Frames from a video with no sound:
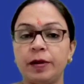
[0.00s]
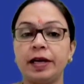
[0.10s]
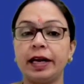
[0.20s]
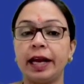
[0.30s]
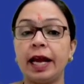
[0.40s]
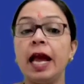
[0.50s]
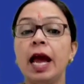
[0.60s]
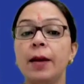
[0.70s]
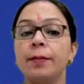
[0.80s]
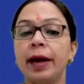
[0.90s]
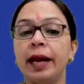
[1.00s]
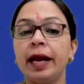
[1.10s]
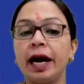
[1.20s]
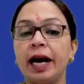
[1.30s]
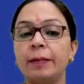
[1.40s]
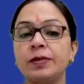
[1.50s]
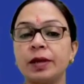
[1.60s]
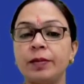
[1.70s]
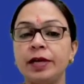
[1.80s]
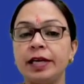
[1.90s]
भी करें मैंने आप
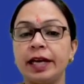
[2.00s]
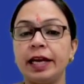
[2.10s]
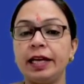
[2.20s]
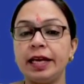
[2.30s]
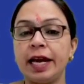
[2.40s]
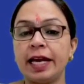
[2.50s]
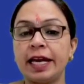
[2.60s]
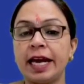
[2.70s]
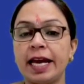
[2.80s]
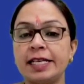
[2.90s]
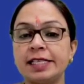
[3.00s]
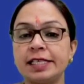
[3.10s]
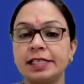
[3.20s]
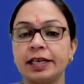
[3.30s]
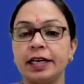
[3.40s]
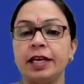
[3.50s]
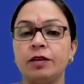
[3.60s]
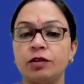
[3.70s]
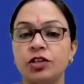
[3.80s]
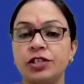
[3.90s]
सभी के लिए केस स्टडी
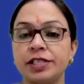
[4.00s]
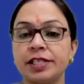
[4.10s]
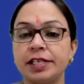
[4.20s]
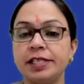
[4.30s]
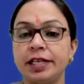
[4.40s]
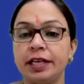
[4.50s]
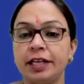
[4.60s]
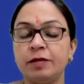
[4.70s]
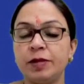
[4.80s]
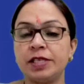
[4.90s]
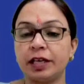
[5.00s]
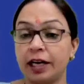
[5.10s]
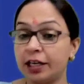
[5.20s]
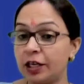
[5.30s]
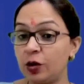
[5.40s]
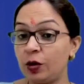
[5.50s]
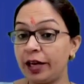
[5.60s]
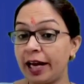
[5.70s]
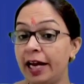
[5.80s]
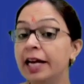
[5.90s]
क्वेश्चंस की सीरीज भी स्टार्ट की हुई
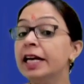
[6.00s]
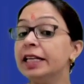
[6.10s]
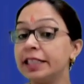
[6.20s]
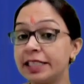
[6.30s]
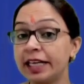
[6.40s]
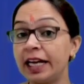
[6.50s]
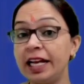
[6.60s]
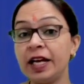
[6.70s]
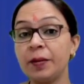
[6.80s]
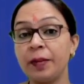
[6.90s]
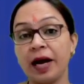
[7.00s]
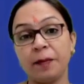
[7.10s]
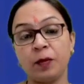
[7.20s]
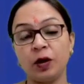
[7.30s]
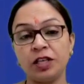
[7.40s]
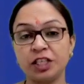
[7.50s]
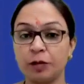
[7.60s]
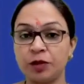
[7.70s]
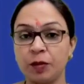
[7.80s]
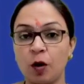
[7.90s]
है जिसका लिंक मैं आपको
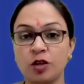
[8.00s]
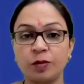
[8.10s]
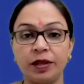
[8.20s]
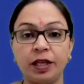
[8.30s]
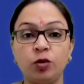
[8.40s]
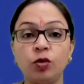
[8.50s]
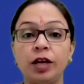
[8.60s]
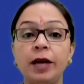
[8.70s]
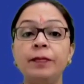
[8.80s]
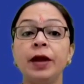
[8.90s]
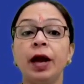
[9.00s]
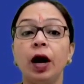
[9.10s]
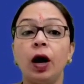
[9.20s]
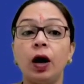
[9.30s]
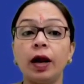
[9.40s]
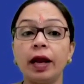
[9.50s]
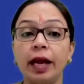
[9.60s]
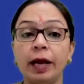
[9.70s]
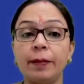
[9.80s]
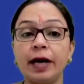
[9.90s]
डिस्क्रिप्शन बॉक्स में दे दूँगी और
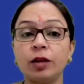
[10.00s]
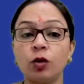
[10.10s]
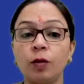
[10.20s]
एक बात और